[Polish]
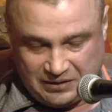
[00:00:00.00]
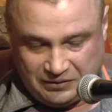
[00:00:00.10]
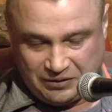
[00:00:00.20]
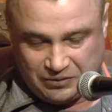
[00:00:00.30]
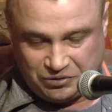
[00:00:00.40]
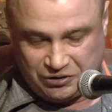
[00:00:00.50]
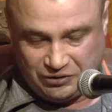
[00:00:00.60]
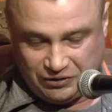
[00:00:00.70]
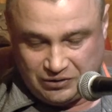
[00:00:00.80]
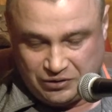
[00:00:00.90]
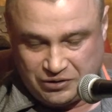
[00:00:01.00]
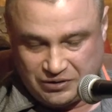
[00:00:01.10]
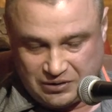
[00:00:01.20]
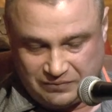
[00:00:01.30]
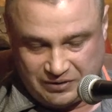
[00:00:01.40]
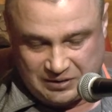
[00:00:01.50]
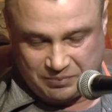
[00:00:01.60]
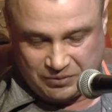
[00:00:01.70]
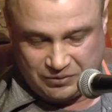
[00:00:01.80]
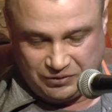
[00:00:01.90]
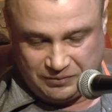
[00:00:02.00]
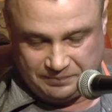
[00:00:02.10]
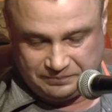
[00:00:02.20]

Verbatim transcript: nie nosi nigdy dżinsowych spodni.